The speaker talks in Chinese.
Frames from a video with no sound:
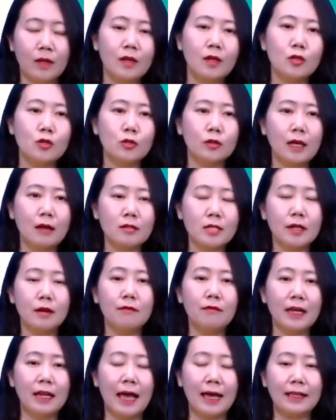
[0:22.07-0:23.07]
说到这个
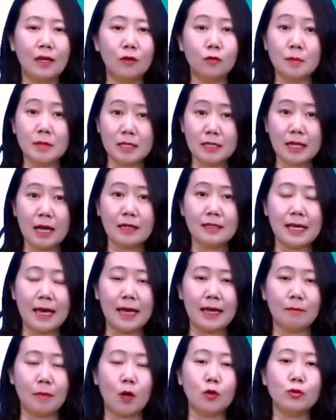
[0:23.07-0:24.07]
未来呢，我们经常
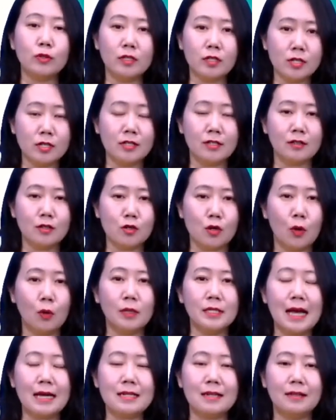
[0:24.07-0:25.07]
在描述一个事情的时候，会
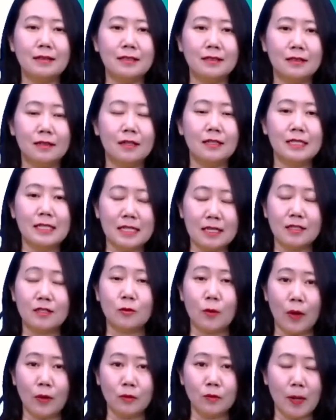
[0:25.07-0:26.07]
加上一个介词
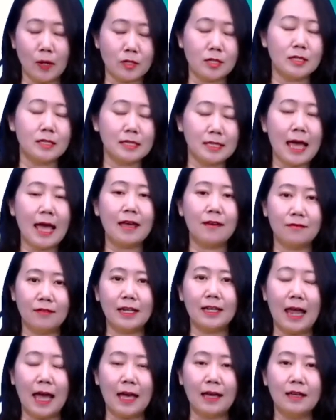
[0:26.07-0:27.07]
短语，表示在
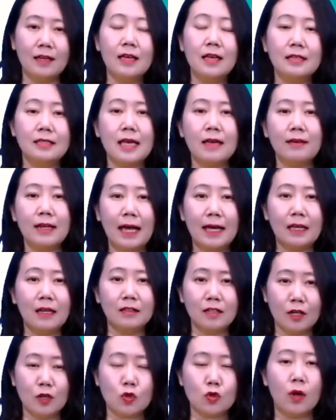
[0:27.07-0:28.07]
未来，在未来呢，
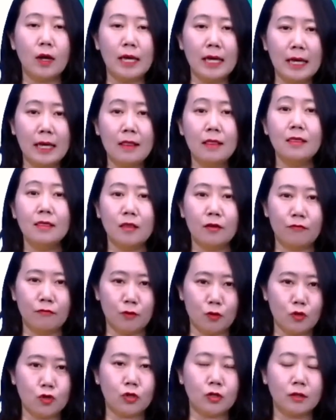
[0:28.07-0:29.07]
可以说 in the
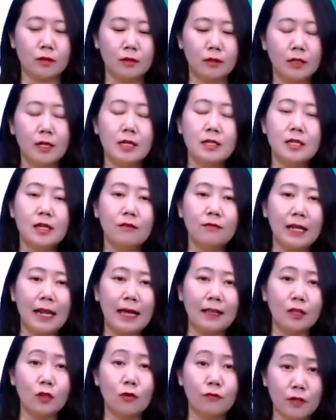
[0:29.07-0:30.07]
future。这个未来
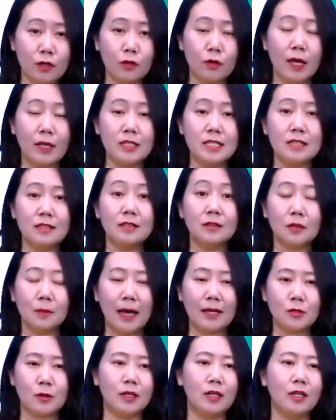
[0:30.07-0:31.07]
呢，又分远近，对
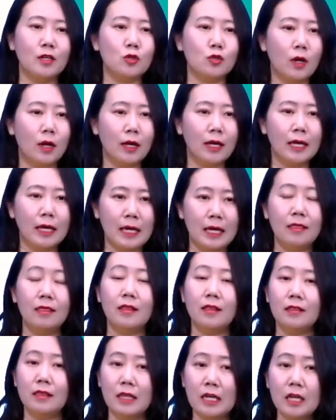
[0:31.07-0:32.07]
吧？所以可以说 in
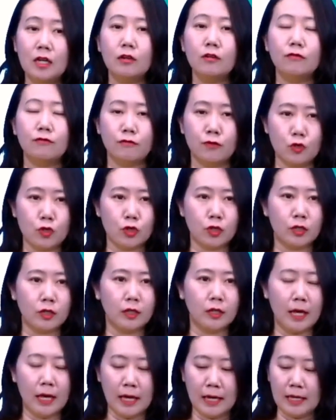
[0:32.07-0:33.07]
the near future，
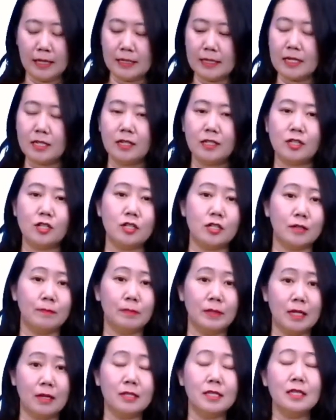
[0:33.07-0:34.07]
哎，在这里是指
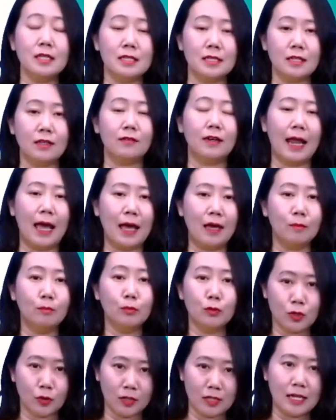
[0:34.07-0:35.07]
比较近一些的未来，
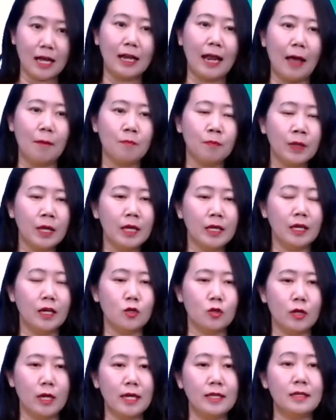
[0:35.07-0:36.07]
不久的将来。也可以
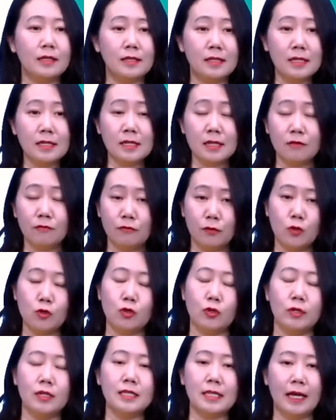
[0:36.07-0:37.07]
说 in the distant
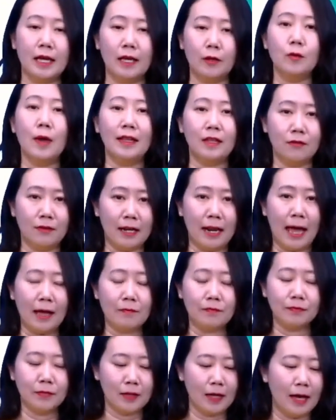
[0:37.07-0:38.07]
future，在很远的未来。
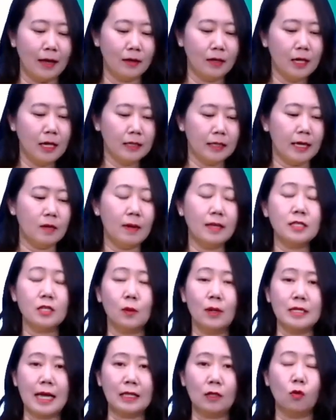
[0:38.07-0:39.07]
啊，那一般情
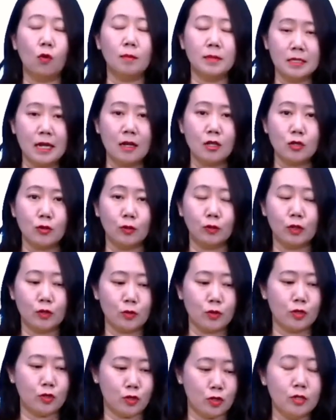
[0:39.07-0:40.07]
况下呢，我们经常使用的就
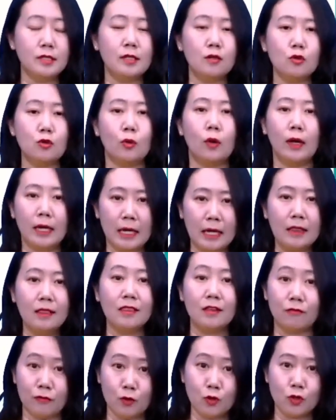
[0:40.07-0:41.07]
是直接说 in
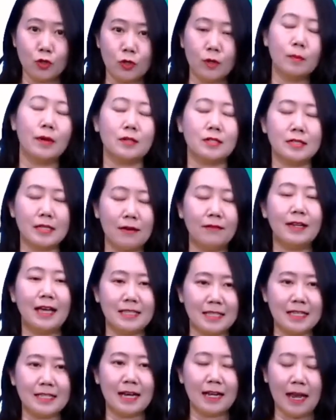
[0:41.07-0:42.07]
the future，表示在未来，
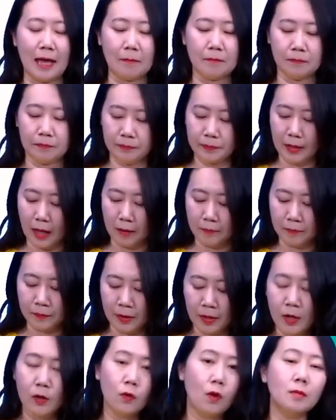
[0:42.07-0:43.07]
在将来。好，
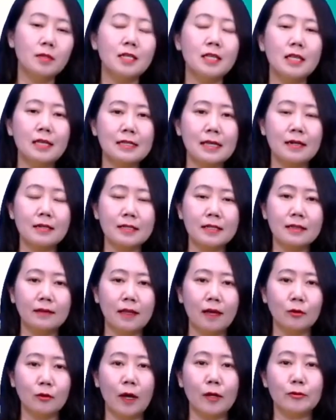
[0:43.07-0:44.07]
我们之前在三十七课
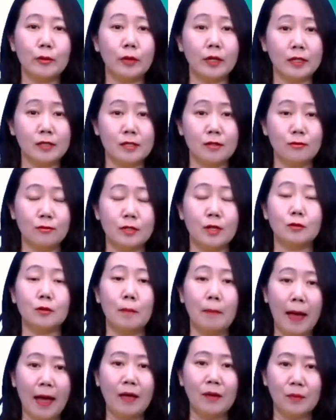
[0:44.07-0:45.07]
当中还学过一个词组叫做
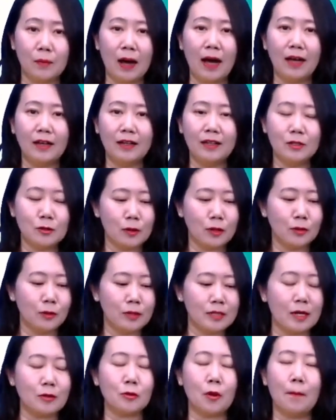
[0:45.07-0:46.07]
盼望，所以如果
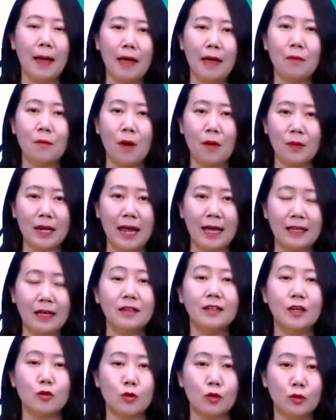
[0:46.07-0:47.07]
想说盼望未来呢，
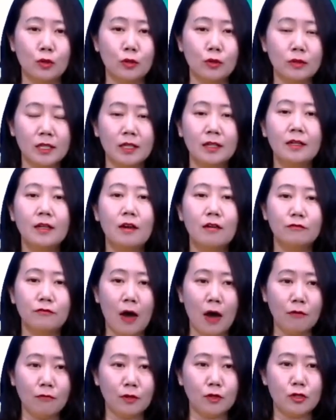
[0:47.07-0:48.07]
可以说 look
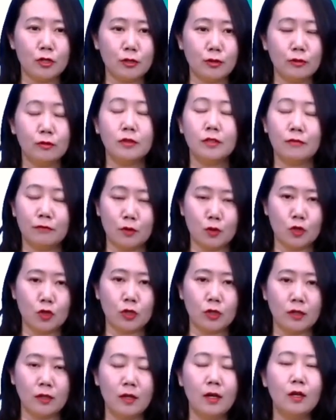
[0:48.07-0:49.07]
forward to the
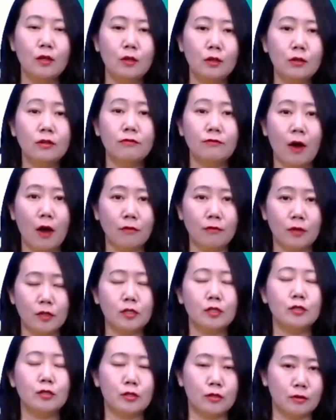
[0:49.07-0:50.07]
future，look forward
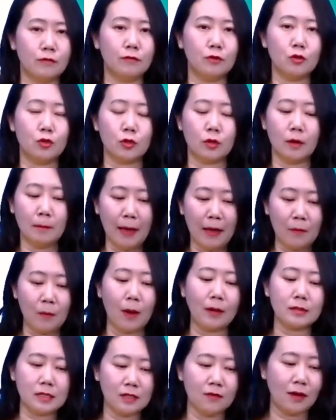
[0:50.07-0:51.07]
to the future，盼
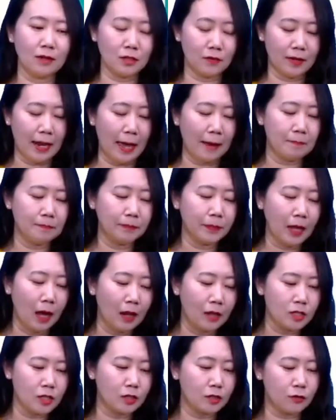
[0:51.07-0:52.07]
望、期望着未来。啊，
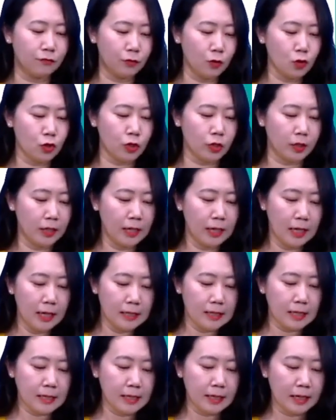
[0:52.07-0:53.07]
这个是 future。
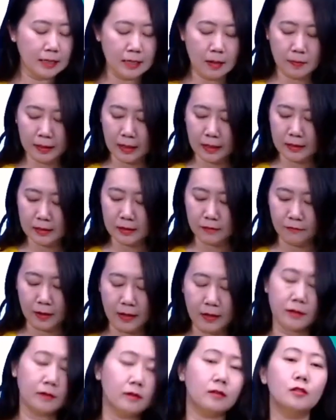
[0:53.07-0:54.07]
再接着看下面这个单词
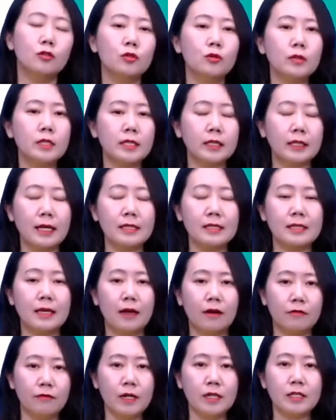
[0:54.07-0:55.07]
fair。注意这个单词
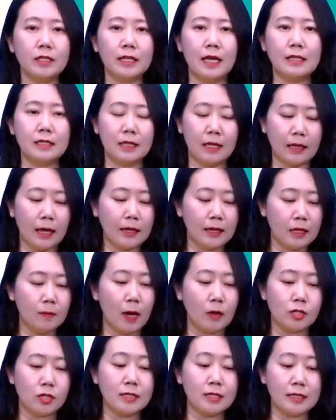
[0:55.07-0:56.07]
啊，fair 这个单词呢，它可以
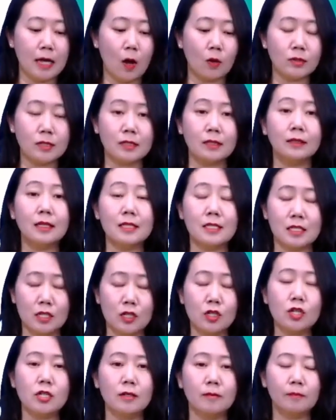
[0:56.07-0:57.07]
表示小型的集
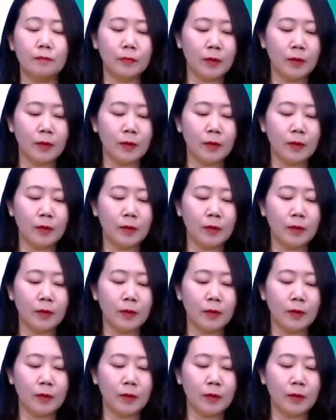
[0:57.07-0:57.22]
市。